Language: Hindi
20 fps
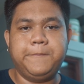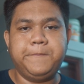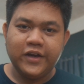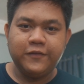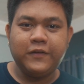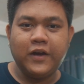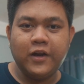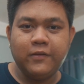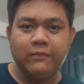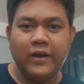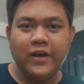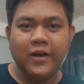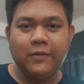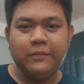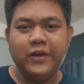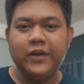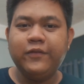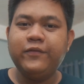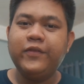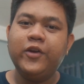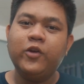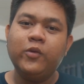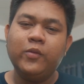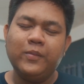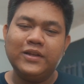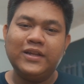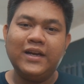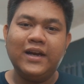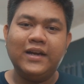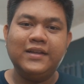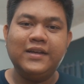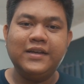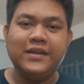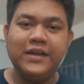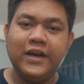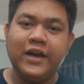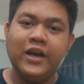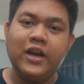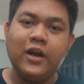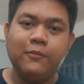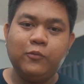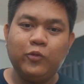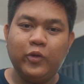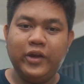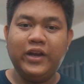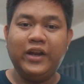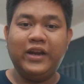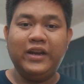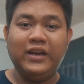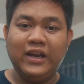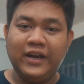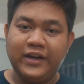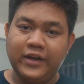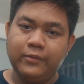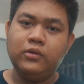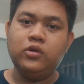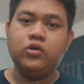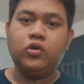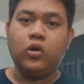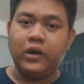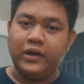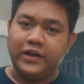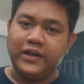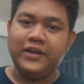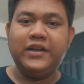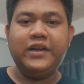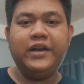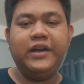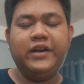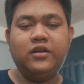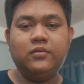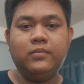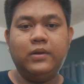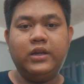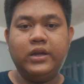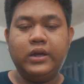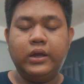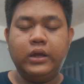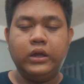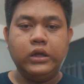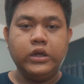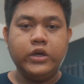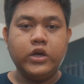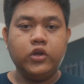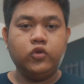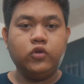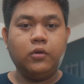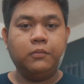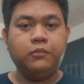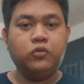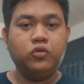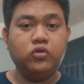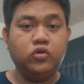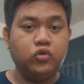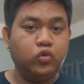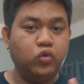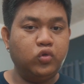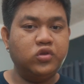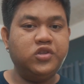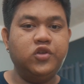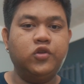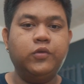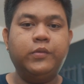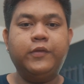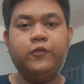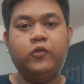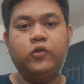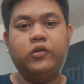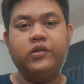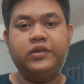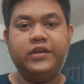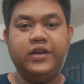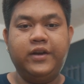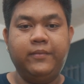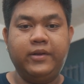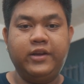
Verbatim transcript: इरफान भाई ने अपने एक वीडियो में बताया था कि अगर आपको एक रिलेटेबल कंटेंट क्रिएटर बनना है तो आपको दो चीज़ों पे फोकस करनी